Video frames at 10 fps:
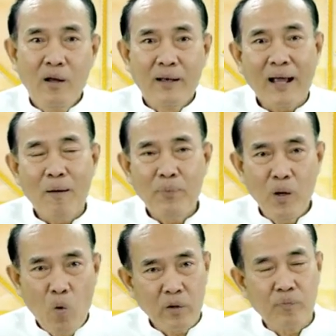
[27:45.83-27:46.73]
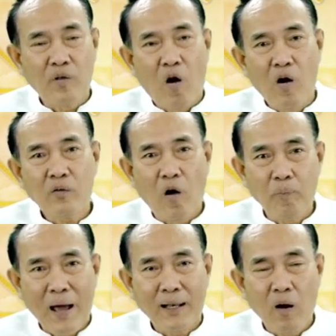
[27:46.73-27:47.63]
นะครับปี
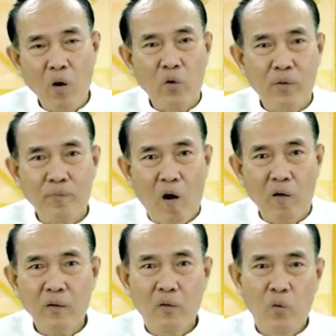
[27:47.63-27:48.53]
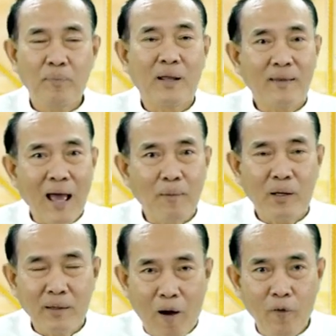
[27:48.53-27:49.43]
62 2562 ร่วมกันสร้างพระเสา